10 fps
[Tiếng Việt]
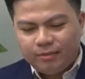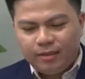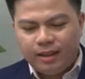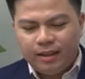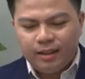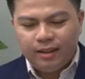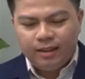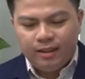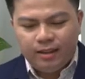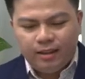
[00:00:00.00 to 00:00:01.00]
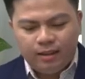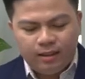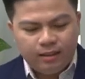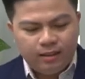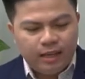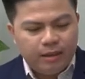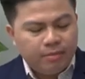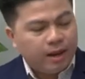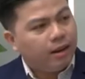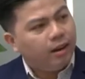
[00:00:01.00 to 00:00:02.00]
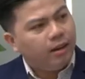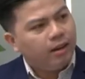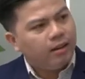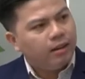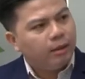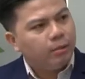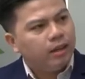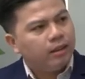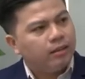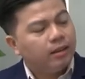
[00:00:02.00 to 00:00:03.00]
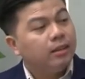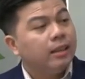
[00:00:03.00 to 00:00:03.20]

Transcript: và ờ khi mà có cái quyết định từ